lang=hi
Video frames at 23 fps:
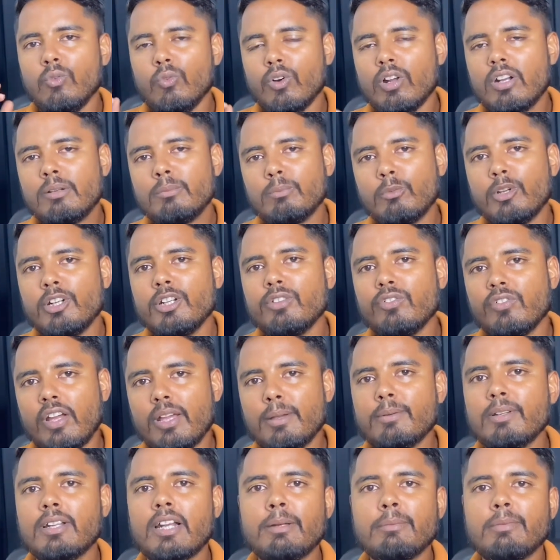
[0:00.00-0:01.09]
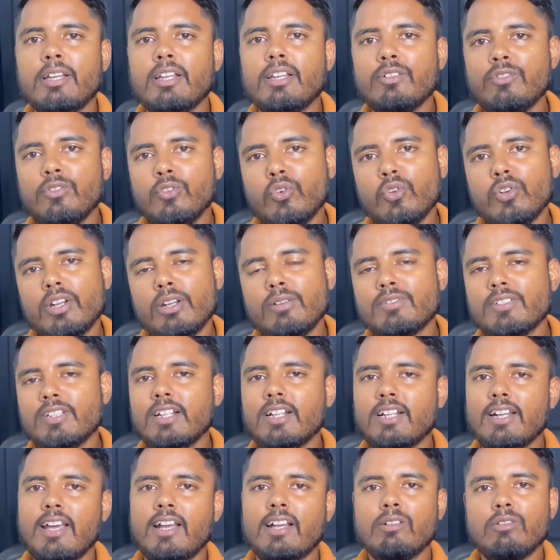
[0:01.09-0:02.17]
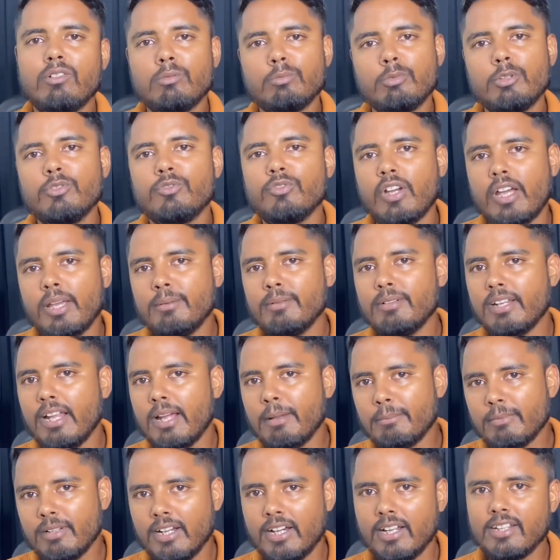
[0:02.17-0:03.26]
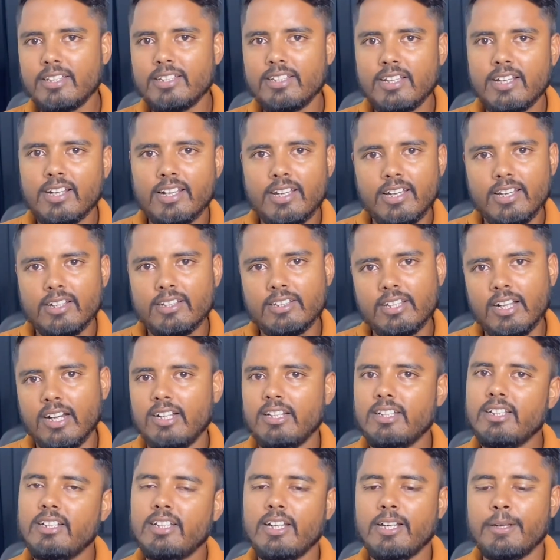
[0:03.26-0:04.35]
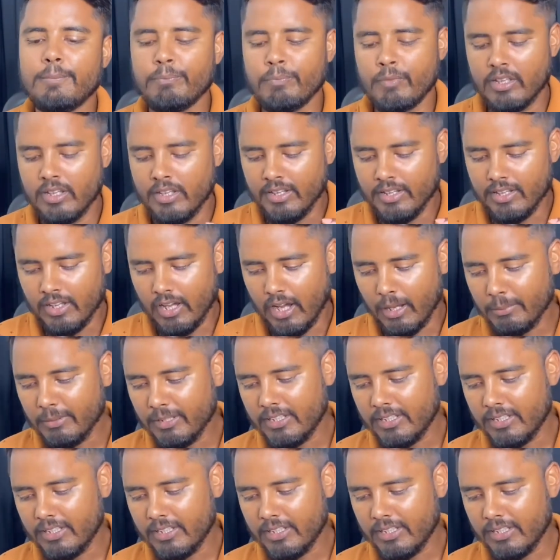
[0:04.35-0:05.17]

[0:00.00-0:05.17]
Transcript: 1.5 ग्राम यानी 4 ग्राम से घटा कर 1.5 ग्राम कर दिया गया था ठीक है अब